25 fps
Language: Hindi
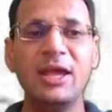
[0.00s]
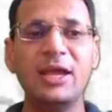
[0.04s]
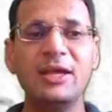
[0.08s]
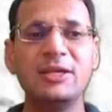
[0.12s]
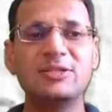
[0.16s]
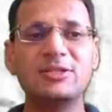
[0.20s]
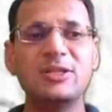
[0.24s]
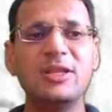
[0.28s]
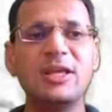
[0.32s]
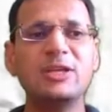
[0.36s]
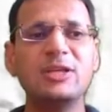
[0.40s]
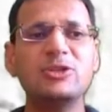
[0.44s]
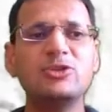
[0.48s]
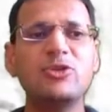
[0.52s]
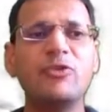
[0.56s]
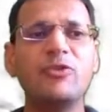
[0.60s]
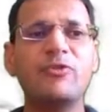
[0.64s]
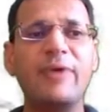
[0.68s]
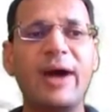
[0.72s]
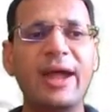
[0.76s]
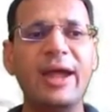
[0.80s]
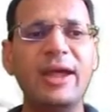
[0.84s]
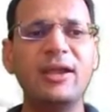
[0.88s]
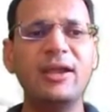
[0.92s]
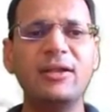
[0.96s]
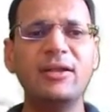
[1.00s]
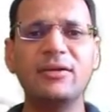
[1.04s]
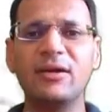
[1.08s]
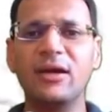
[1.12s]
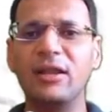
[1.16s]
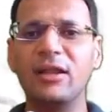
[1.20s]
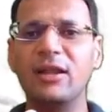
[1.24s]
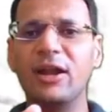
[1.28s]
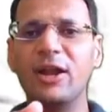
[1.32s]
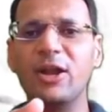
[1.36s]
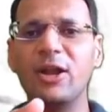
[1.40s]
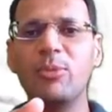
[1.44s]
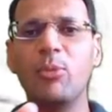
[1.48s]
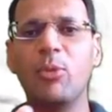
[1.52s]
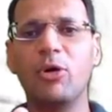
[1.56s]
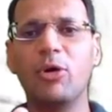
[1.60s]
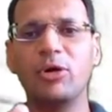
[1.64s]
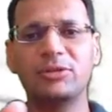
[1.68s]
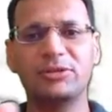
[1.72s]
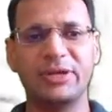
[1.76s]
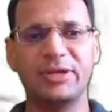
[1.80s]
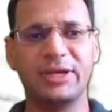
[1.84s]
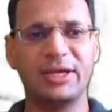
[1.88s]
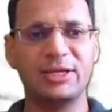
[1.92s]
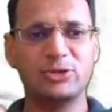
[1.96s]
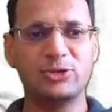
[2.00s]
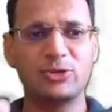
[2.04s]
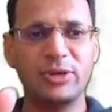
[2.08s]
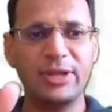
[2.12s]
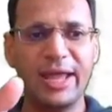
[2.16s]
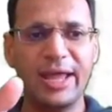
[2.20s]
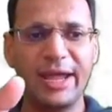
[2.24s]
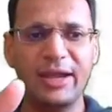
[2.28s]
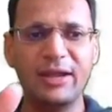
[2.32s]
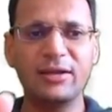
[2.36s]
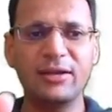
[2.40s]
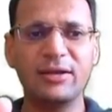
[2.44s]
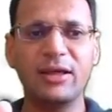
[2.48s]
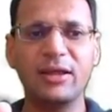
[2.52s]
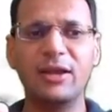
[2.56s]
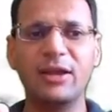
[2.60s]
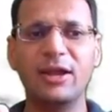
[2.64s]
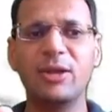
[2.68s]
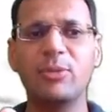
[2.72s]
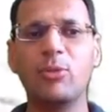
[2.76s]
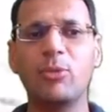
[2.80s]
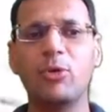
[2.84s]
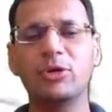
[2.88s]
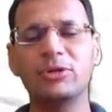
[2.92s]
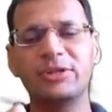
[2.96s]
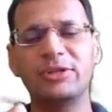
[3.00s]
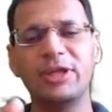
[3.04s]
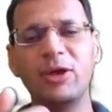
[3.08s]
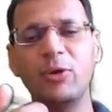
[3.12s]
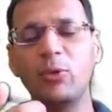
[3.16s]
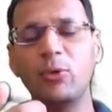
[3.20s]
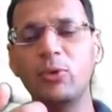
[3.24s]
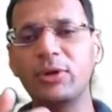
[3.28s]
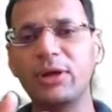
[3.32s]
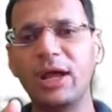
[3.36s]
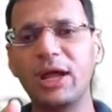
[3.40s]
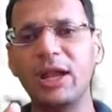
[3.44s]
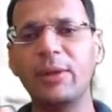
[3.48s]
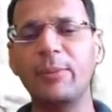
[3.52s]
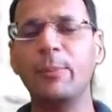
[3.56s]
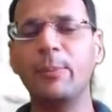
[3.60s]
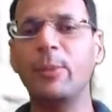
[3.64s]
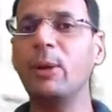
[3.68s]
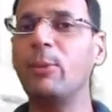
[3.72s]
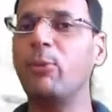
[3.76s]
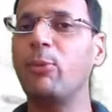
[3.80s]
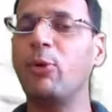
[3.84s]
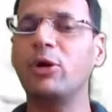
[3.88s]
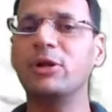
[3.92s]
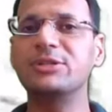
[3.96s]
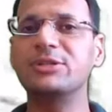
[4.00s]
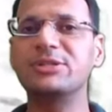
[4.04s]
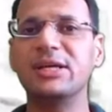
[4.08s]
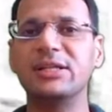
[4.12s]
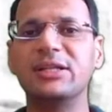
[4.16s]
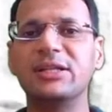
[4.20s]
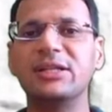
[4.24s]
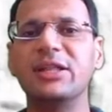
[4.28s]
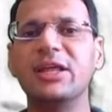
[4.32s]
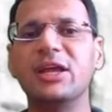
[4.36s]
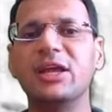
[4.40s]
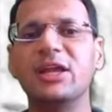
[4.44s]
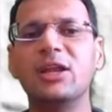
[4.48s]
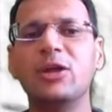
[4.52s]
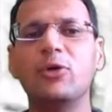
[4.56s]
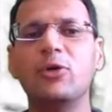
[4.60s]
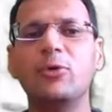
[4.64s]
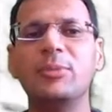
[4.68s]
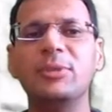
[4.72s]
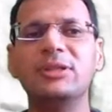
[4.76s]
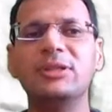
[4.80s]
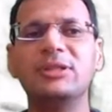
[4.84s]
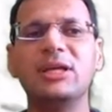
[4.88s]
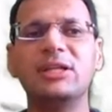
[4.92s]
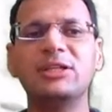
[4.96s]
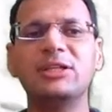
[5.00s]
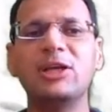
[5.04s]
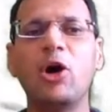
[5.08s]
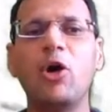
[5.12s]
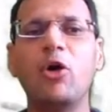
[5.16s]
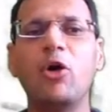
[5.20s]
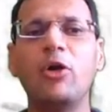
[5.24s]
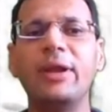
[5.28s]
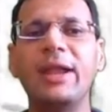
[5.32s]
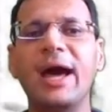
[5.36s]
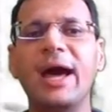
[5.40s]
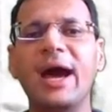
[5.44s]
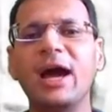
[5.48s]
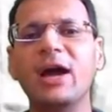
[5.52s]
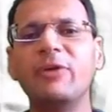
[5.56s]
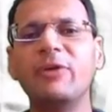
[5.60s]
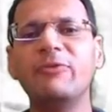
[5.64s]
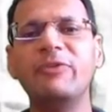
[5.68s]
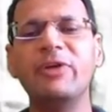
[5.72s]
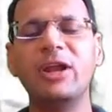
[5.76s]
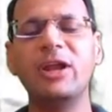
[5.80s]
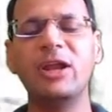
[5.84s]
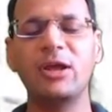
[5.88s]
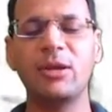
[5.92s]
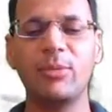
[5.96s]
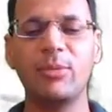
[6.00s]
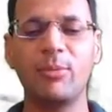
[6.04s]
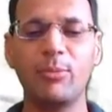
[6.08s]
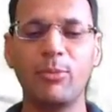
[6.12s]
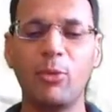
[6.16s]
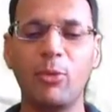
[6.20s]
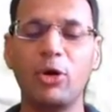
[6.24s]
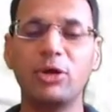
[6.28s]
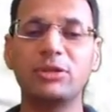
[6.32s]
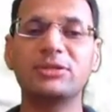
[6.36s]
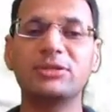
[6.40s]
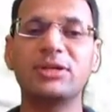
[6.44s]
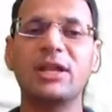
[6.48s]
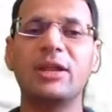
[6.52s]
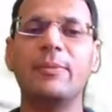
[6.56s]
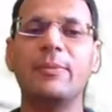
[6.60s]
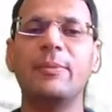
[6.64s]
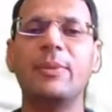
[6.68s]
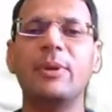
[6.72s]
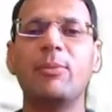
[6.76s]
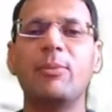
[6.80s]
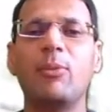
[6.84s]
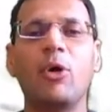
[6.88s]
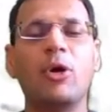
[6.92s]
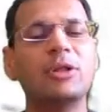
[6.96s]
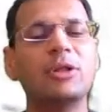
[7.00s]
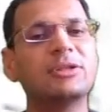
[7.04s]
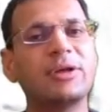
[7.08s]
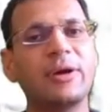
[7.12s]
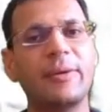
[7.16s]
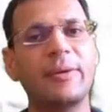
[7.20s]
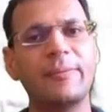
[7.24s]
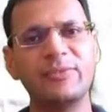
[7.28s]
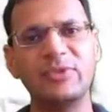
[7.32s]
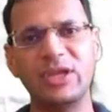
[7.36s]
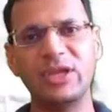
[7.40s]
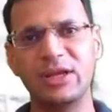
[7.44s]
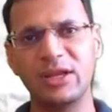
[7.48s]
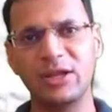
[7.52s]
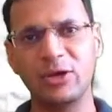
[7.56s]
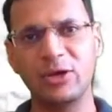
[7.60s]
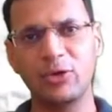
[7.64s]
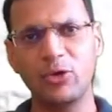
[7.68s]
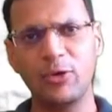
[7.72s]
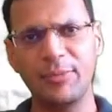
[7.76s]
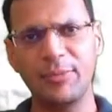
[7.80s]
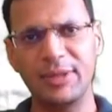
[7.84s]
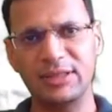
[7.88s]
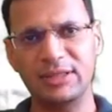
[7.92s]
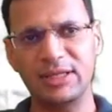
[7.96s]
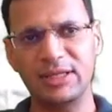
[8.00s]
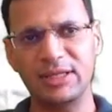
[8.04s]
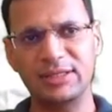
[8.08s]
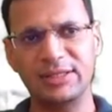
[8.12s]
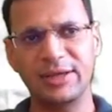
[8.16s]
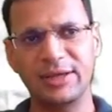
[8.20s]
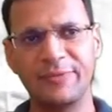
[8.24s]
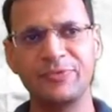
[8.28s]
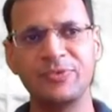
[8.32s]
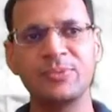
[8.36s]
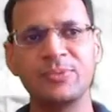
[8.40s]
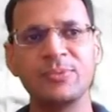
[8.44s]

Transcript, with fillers: इसलिए जो वाइट कलर्ड मौत है जो लाइट कलर्ड मौत है उनका नंबर बहुत ज्यादा देखने को मिलता था और डार्क पिंक मौत का नंबर बहुत कम देखने को मिलता था